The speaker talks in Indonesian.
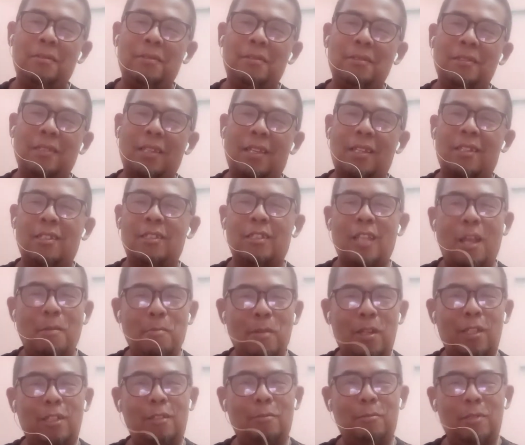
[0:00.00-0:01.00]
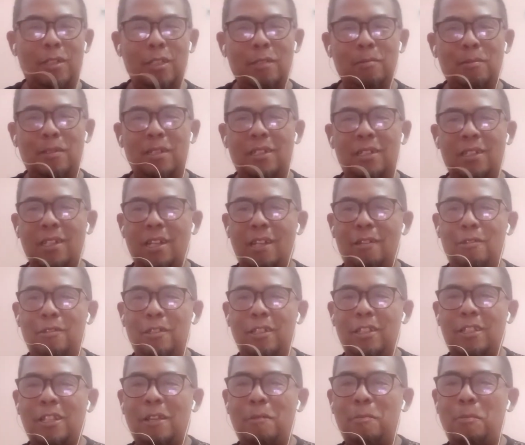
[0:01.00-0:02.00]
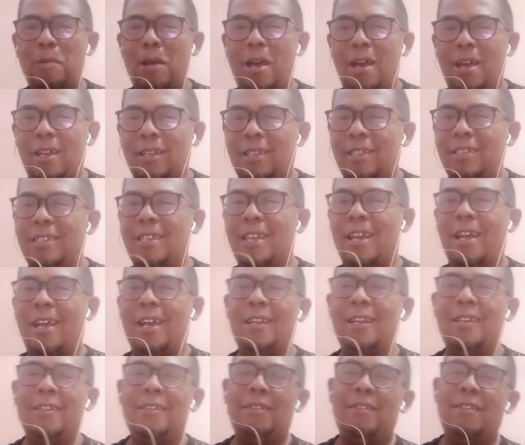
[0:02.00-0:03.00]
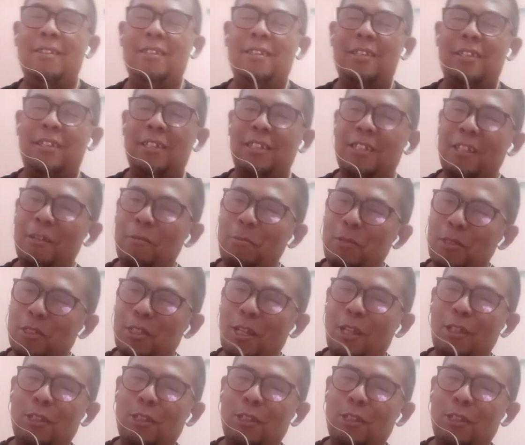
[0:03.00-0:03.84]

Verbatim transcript: Nah, sama teman-teman, kalau kita bahagia, kita bisa